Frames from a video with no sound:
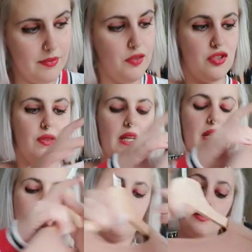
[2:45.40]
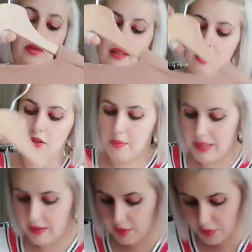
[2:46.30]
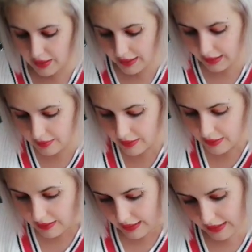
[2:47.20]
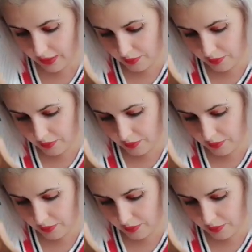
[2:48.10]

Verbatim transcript: ve lo faccio vedere indossato, è una taglia ovviamente unica e la